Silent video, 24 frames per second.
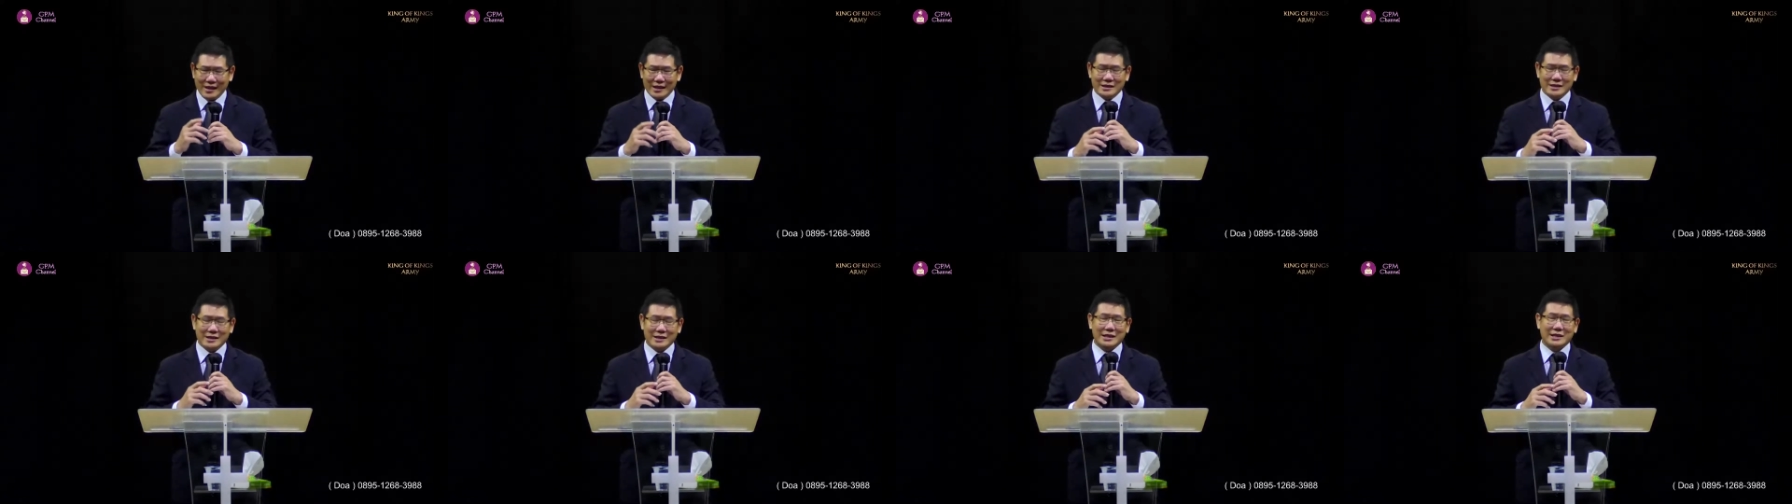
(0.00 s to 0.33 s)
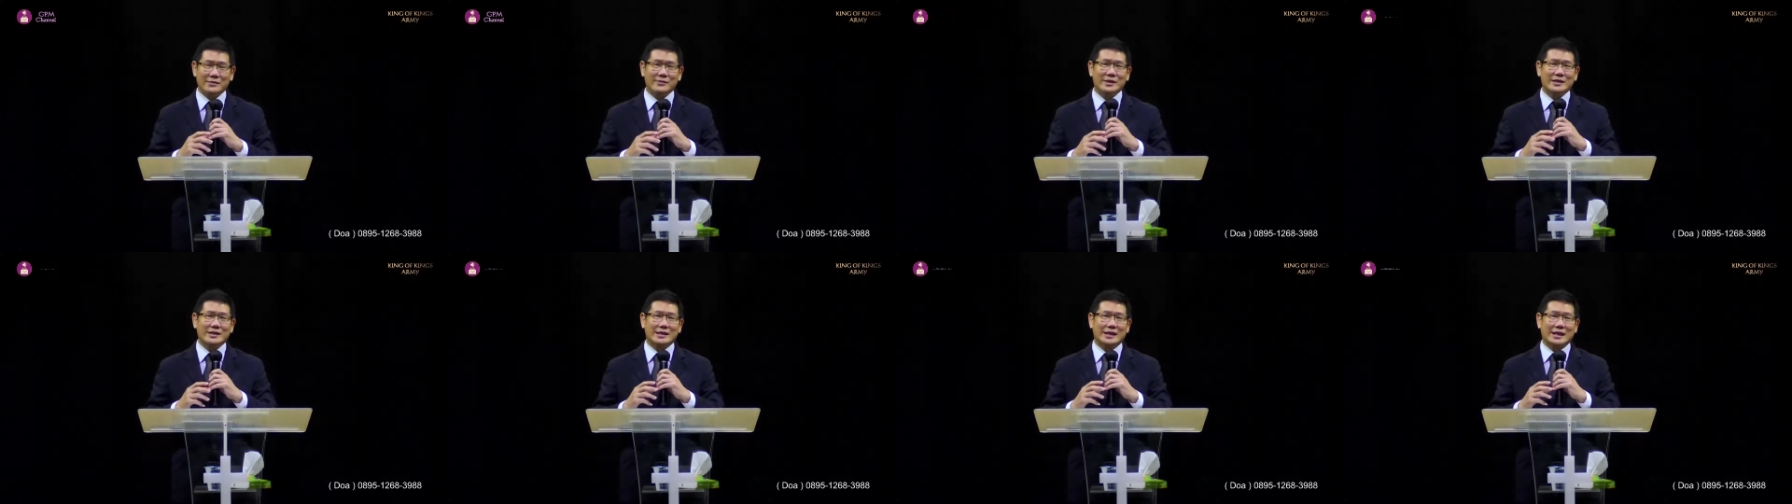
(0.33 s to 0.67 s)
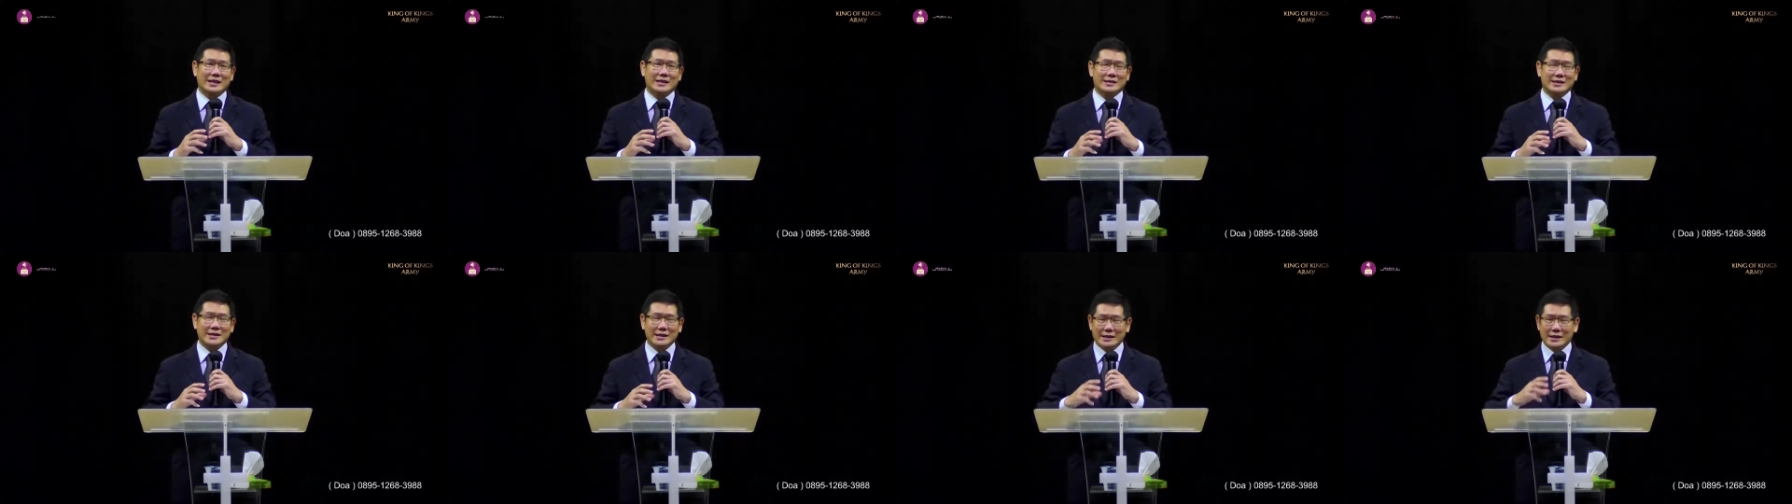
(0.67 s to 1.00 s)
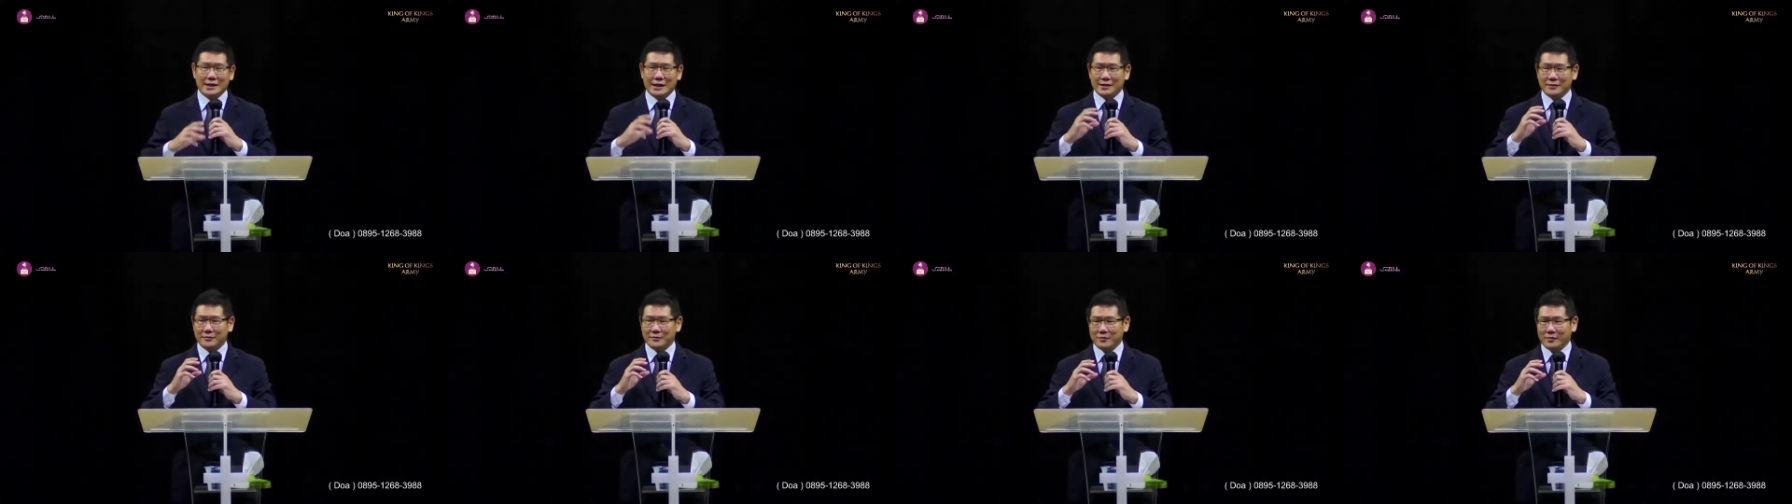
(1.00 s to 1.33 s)
Sedikit imajinasi
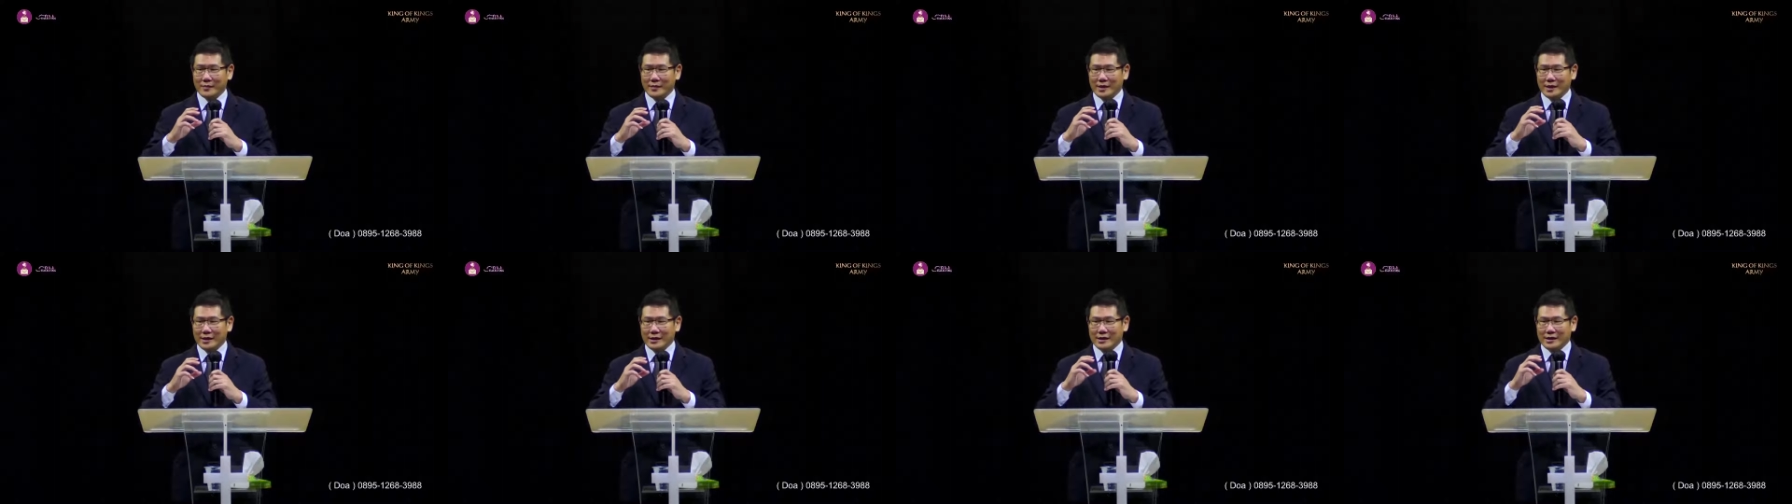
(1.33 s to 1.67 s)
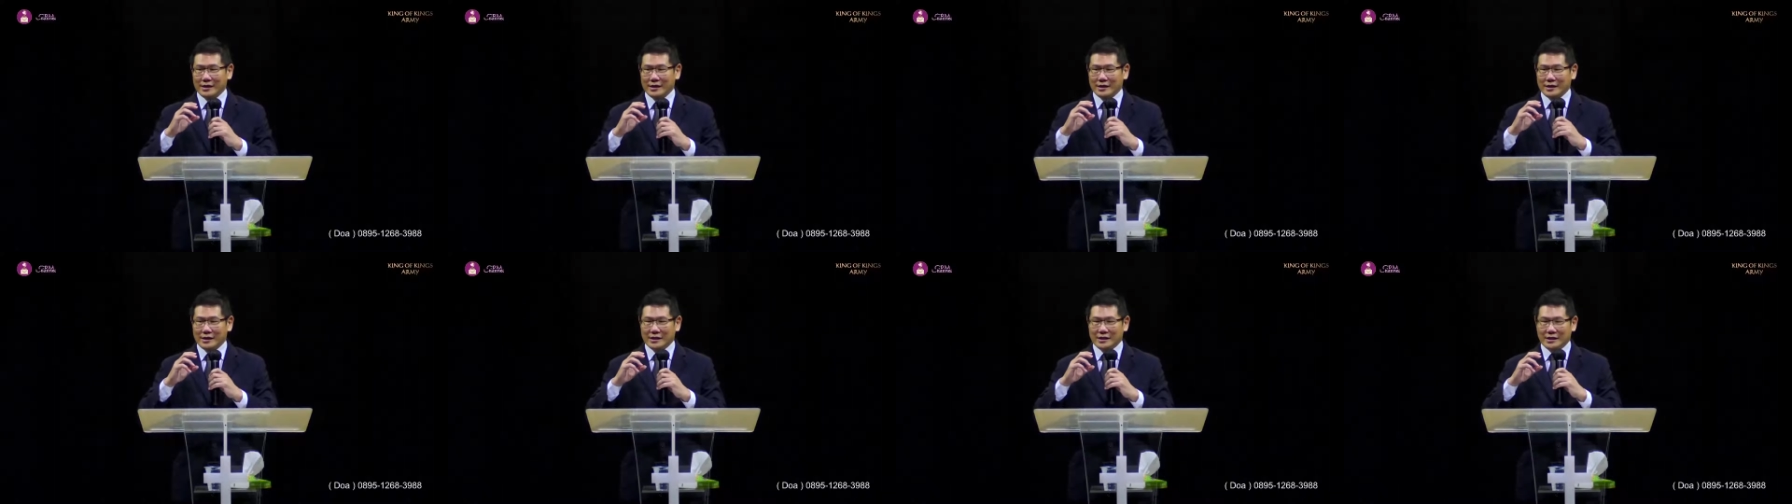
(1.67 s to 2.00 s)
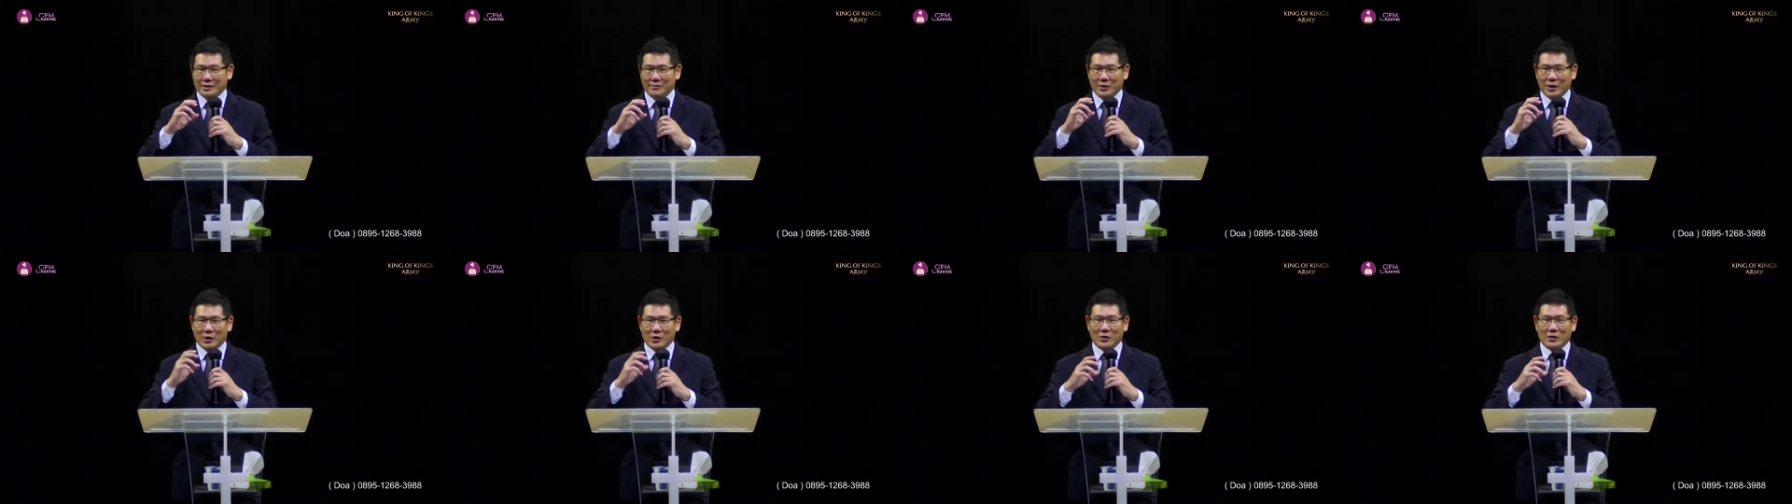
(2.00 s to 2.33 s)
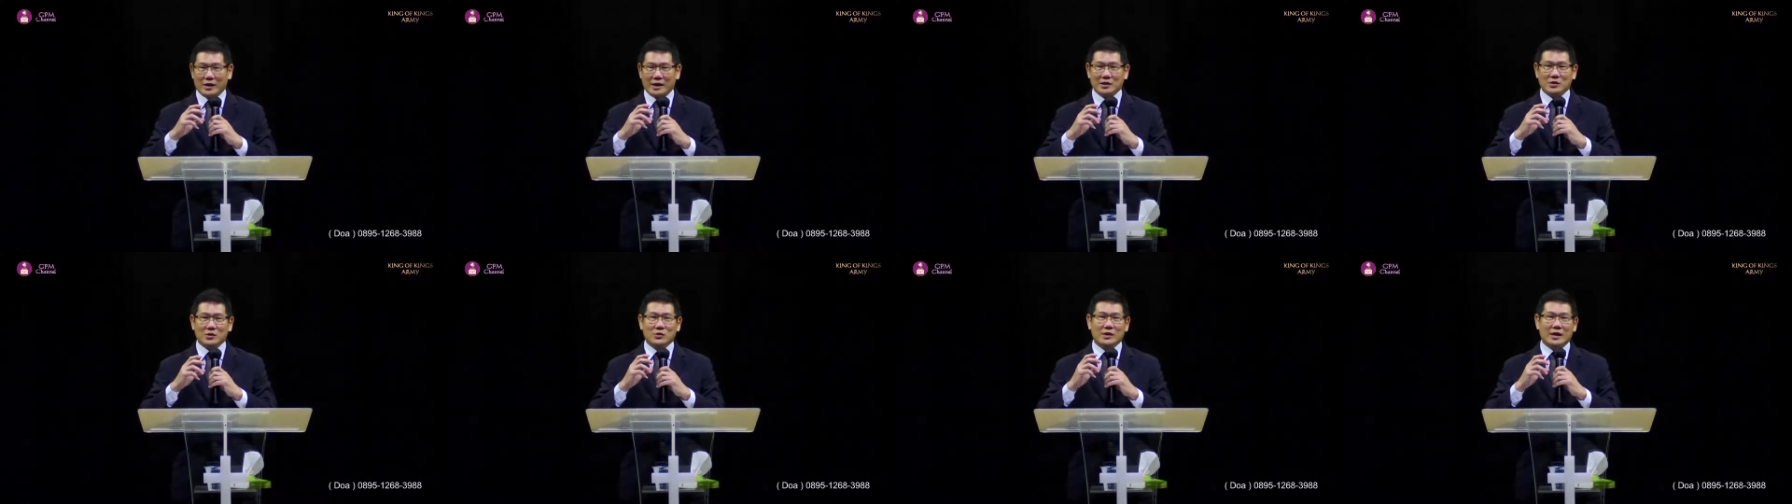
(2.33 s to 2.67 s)
dan
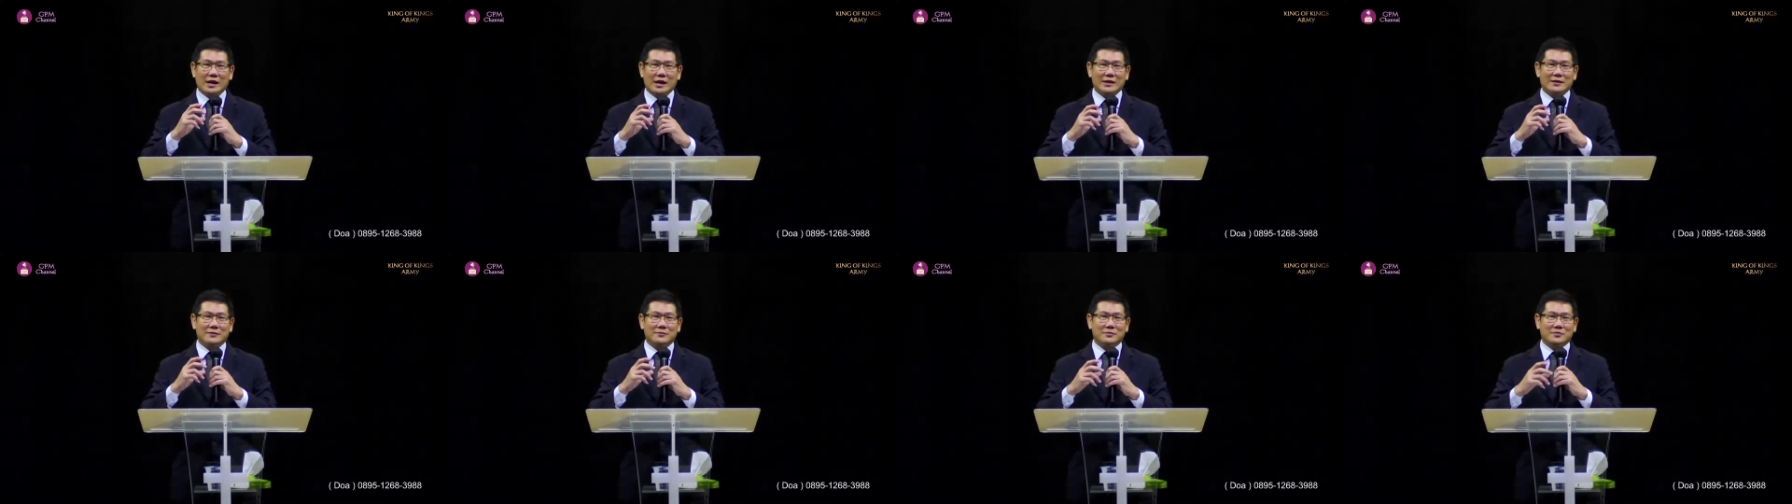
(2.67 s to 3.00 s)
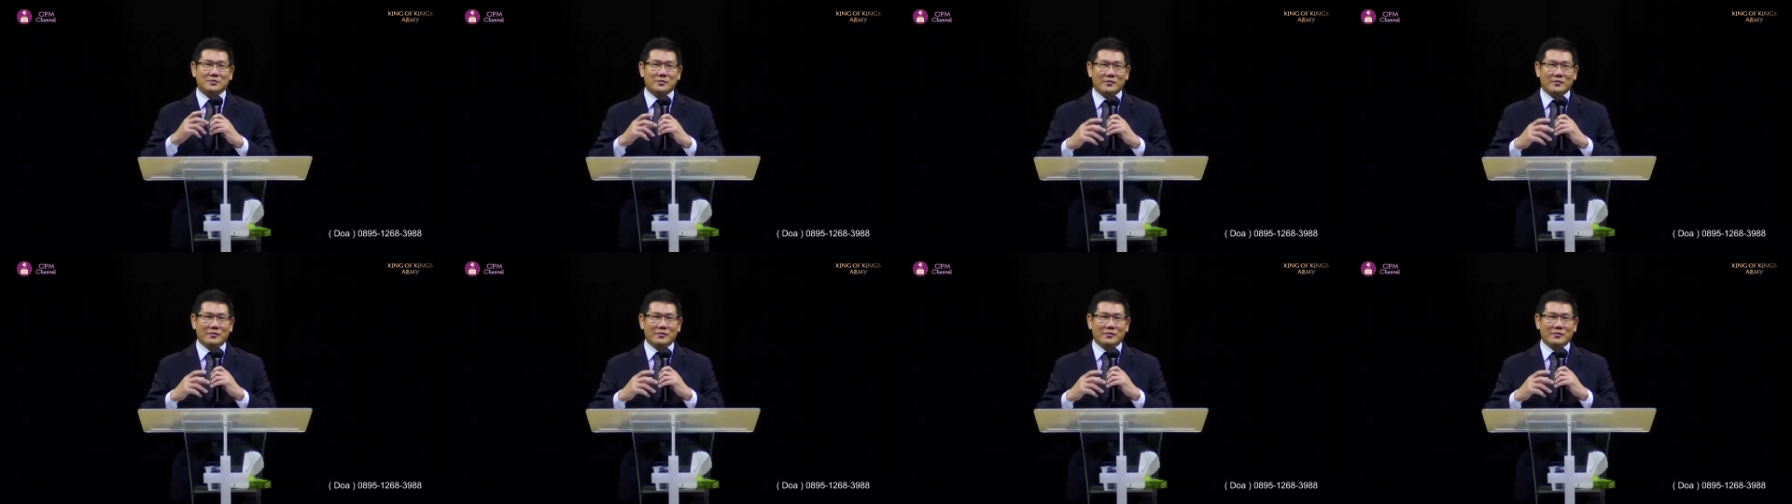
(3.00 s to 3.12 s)
diperlukan juga